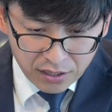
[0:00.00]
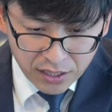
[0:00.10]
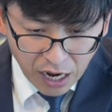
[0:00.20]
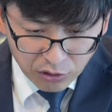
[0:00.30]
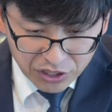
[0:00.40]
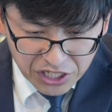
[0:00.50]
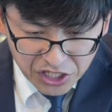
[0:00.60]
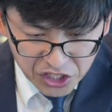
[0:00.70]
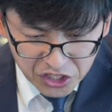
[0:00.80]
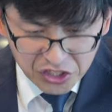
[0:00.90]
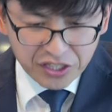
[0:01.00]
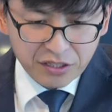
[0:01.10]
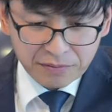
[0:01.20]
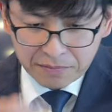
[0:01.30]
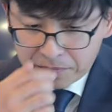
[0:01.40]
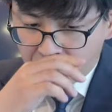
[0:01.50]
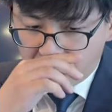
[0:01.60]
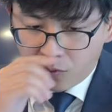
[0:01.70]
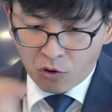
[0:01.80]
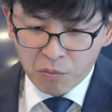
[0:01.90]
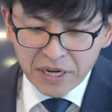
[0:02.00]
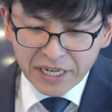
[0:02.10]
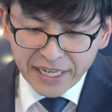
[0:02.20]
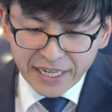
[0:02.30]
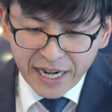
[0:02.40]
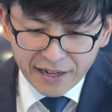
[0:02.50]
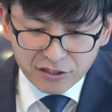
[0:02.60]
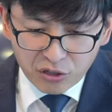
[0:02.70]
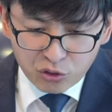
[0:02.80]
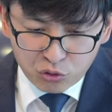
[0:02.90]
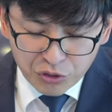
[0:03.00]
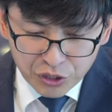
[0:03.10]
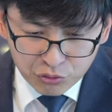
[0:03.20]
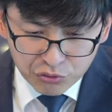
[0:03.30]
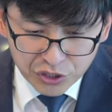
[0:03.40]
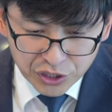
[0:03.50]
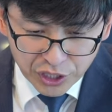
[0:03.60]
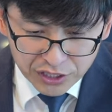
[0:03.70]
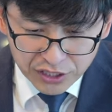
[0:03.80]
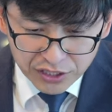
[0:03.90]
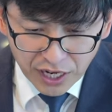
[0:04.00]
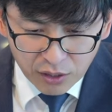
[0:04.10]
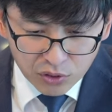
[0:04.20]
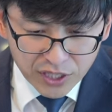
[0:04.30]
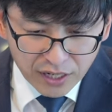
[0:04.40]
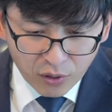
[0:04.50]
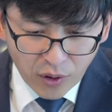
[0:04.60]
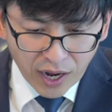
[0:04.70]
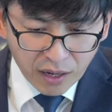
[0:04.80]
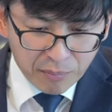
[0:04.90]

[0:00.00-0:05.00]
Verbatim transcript: 然后第四呢，我们可以看到主耶稣曾经讲过这样的话：